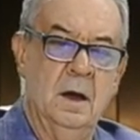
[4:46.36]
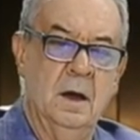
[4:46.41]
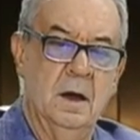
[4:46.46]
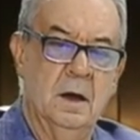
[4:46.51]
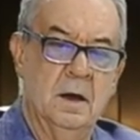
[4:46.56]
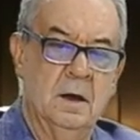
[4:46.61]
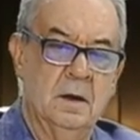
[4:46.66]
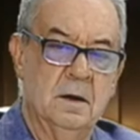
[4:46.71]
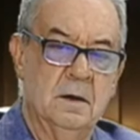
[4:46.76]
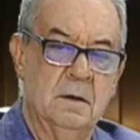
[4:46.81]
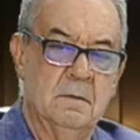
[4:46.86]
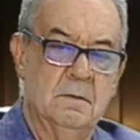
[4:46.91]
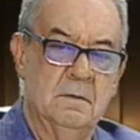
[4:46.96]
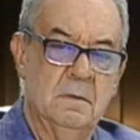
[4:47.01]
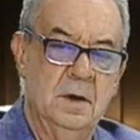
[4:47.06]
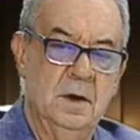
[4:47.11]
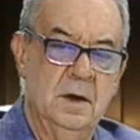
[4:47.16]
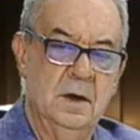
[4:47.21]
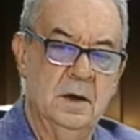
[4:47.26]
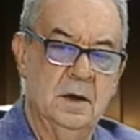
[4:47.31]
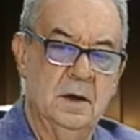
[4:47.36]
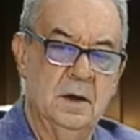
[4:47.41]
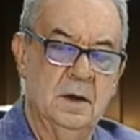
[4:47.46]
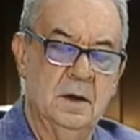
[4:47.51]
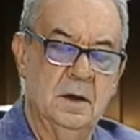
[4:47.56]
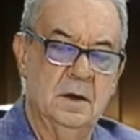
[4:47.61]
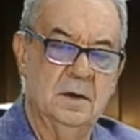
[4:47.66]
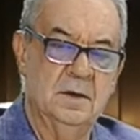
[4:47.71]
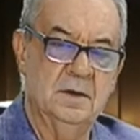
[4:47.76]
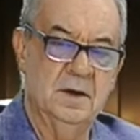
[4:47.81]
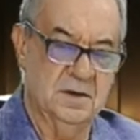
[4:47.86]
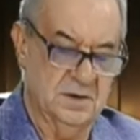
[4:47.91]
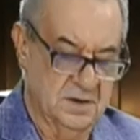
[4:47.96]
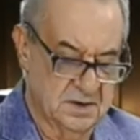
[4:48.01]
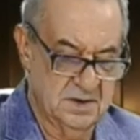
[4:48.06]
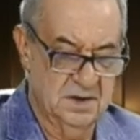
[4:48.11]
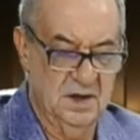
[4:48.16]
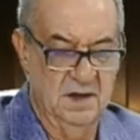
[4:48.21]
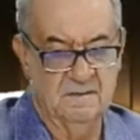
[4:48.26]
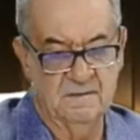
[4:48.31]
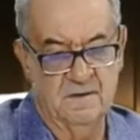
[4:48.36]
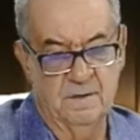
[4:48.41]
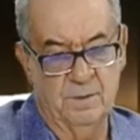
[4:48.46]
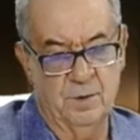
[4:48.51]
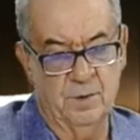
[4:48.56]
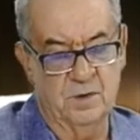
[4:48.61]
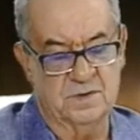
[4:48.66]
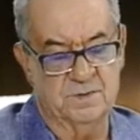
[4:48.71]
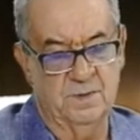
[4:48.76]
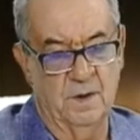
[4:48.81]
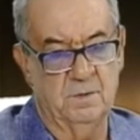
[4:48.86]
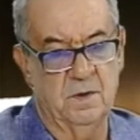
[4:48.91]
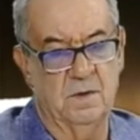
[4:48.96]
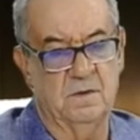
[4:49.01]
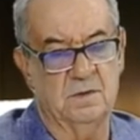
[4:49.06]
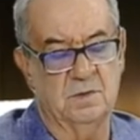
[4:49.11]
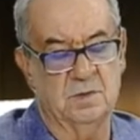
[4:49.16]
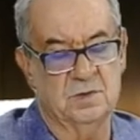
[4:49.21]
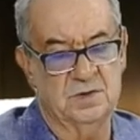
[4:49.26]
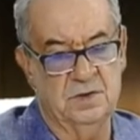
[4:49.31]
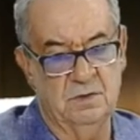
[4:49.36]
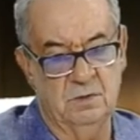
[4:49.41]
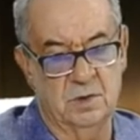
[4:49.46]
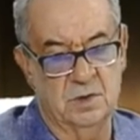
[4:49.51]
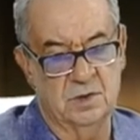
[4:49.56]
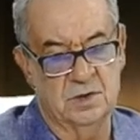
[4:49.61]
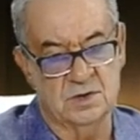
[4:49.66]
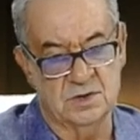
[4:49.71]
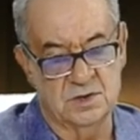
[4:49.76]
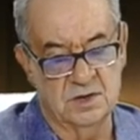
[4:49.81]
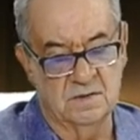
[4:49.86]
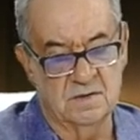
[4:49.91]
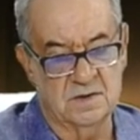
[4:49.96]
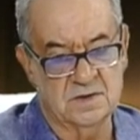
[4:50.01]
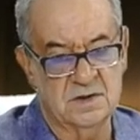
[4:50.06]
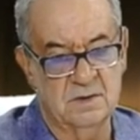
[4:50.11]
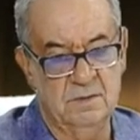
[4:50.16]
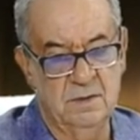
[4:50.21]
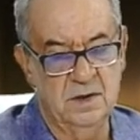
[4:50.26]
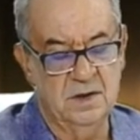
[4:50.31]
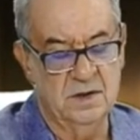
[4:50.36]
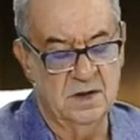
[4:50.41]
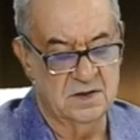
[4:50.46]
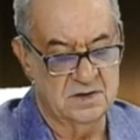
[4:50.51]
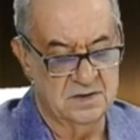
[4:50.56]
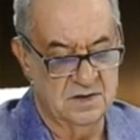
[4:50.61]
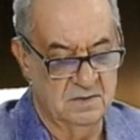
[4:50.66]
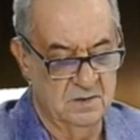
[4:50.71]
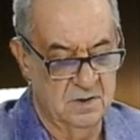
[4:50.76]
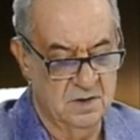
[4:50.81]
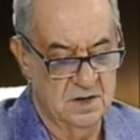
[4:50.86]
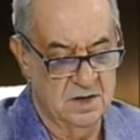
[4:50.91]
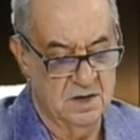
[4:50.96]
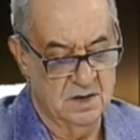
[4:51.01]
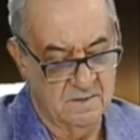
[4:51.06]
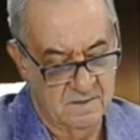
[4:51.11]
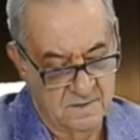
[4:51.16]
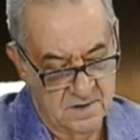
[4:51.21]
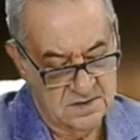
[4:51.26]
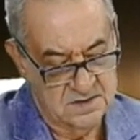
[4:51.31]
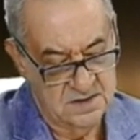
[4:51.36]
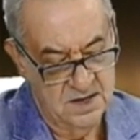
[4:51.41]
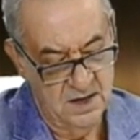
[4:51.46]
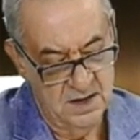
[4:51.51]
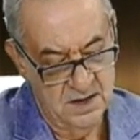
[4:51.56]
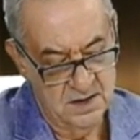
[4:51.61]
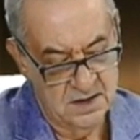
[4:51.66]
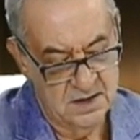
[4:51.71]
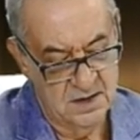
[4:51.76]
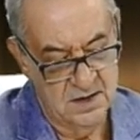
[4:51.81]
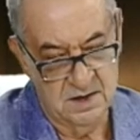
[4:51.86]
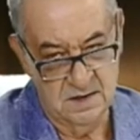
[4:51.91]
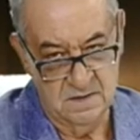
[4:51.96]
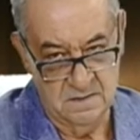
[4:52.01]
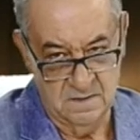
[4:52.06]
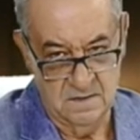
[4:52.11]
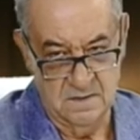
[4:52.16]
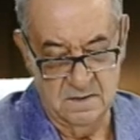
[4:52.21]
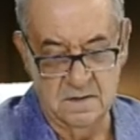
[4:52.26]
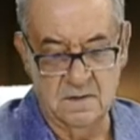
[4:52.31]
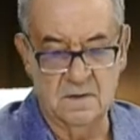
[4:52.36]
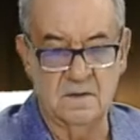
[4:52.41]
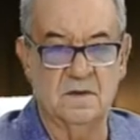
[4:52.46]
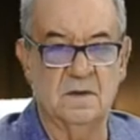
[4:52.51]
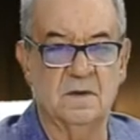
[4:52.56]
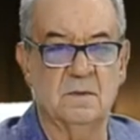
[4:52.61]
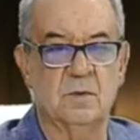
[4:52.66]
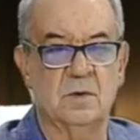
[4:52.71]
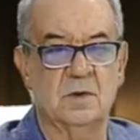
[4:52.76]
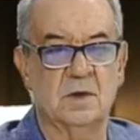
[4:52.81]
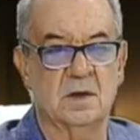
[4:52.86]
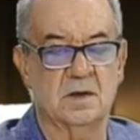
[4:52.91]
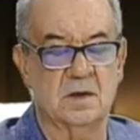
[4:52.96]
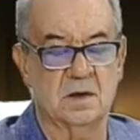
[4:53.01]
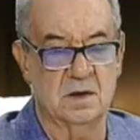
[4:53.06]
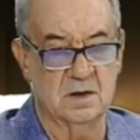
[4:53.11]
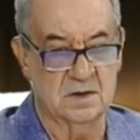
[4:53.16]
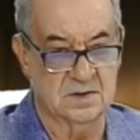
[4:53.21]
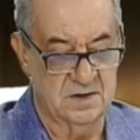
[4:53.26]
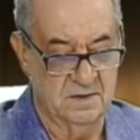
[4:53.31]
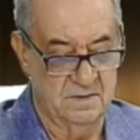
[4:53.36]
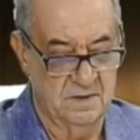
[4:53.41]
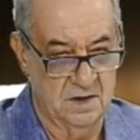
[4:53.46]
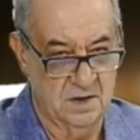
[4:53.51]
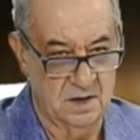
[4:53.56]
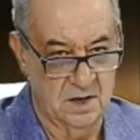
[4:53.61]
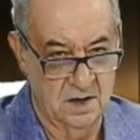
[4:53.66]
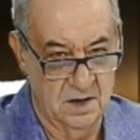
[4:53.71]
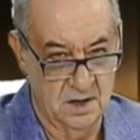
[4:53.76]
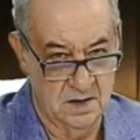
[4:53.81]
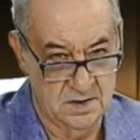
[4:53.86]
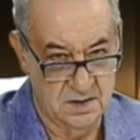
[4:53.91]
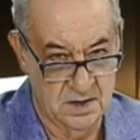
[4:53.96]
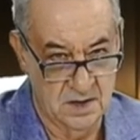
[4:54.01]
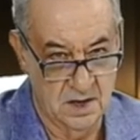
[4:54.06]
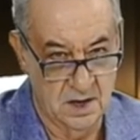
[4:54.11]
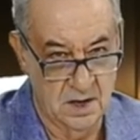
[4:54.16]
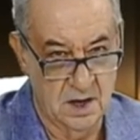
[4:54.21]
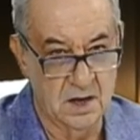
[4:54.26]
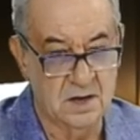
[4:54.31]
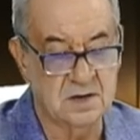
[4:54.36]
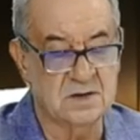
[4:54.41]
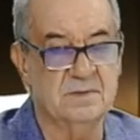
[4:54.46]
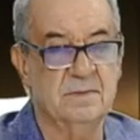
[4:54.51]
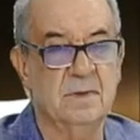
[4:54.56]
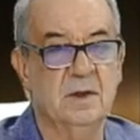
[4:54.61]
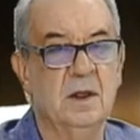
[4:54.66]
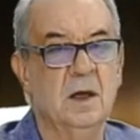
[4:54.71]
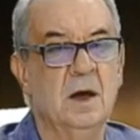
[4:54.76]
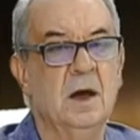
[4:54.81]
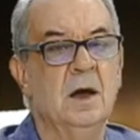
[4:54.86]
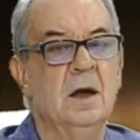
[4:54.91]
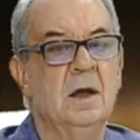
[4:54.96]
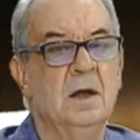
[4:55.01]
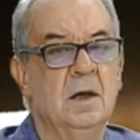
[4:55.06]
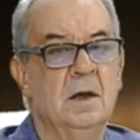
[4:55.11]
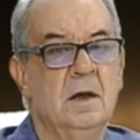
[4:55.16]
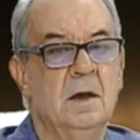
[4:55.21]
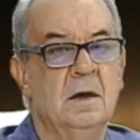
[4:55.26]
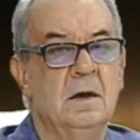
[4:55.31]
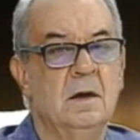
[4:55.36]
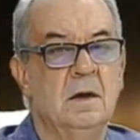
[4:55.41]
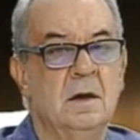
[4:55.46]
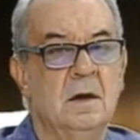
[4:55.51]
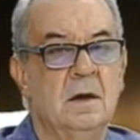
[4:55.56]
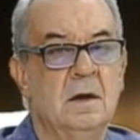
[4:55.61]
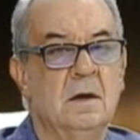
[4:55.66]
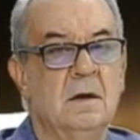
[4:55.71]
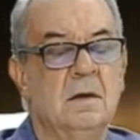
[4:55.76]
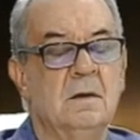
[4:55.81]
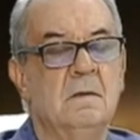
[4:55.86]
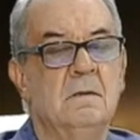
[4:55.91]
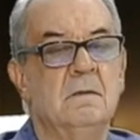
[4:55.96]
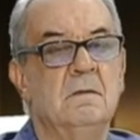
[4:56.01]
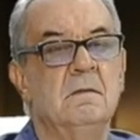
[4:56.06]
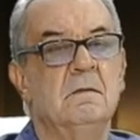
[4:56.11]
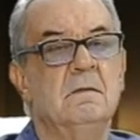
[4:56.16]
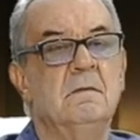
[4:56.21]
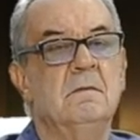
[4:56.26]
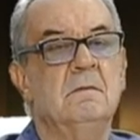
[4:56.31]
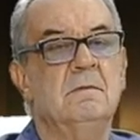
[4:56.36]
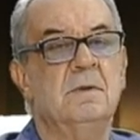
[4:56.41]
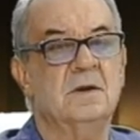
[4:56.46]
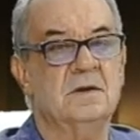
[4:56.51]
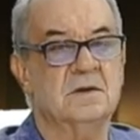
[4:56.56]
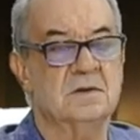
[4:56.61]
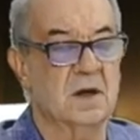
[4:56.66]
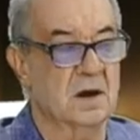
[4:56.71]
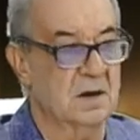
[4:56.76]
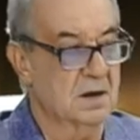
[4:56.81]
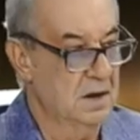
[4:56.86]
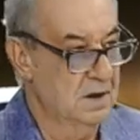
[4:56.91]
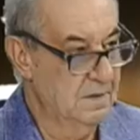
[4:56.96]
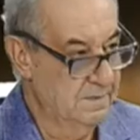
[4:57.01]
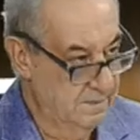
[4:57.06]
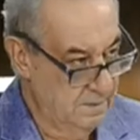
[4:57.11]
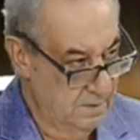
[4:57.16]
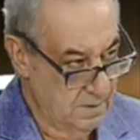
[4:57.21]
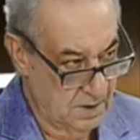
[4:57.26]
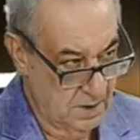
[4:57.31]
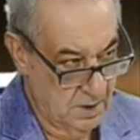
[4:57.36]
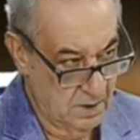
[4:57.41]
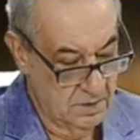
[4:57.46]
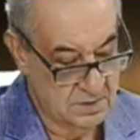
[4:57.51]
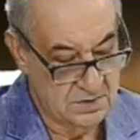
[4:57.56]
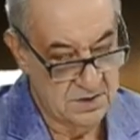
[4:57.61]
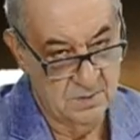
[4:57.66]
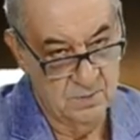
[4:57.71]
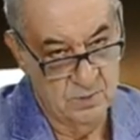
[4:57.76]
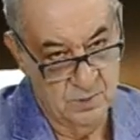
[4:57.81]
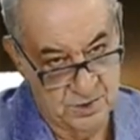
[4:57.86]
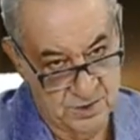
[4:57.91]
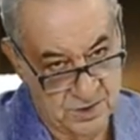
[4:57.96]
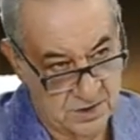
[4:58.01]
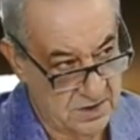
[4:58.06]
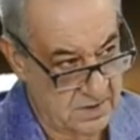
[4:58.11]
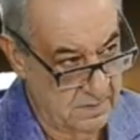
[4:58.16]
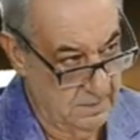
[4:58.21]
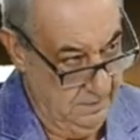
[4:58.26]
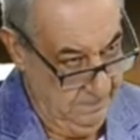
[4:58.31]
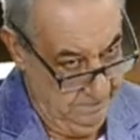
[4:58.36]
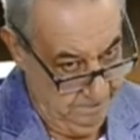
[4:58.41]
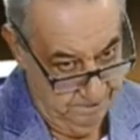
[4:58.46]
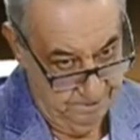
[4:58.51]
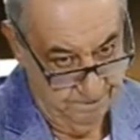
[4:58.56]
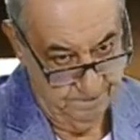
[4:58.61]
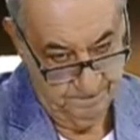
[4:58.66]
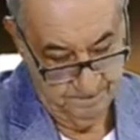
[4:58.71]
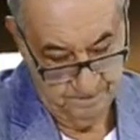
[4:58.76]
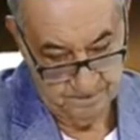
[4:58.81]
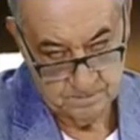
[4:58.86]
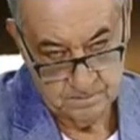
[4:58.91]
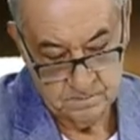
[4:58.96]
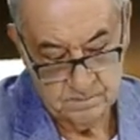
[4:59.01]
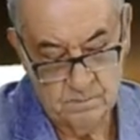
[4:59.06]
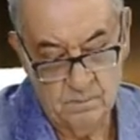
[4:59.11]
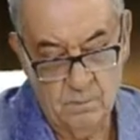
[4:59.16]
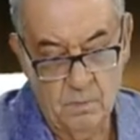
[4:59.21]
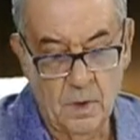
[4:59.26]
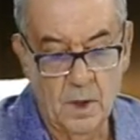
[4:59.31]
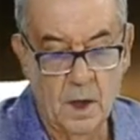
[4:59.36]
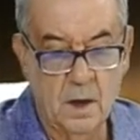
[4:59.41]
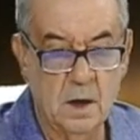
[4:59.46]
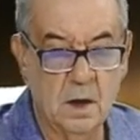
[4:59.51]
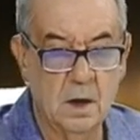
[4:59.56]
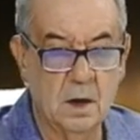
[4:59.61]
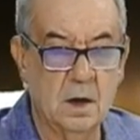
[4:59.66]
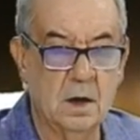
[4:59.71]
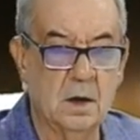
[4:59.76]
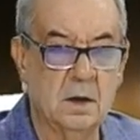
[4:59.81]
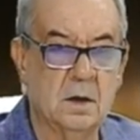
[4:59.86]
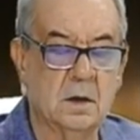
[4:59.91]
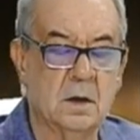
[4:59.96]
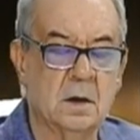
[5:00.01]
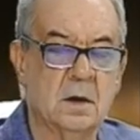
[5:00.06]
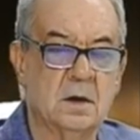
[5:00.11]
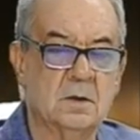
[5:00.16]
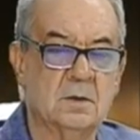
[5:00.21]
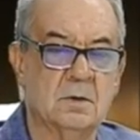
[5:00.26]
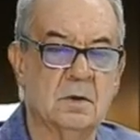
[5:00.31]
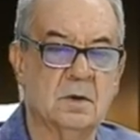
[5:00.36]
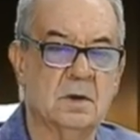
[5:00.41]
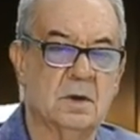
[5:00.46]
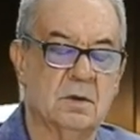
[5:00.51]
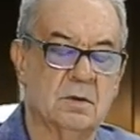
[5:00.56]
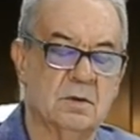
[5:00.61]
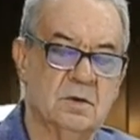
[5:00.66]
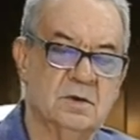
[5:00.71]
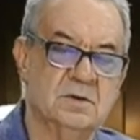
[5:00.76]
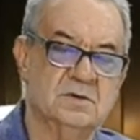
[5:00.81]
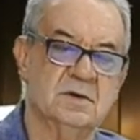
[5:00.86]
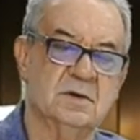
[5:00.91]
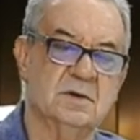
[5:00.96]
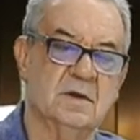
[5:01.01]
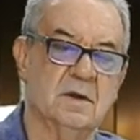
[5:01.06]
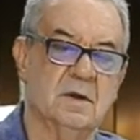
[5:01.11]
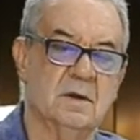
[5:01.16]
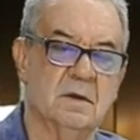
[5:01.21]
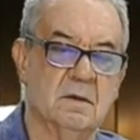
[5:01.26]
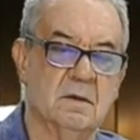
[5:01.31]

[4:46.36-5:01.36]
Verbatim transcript: э, мы, э, я сейчас задам вопрос по поводу сегодняшнего события. Сегодня вы знаете э, депутата Горсовета Алексея Космина, э, председателя фонда госимущества Э, который находится на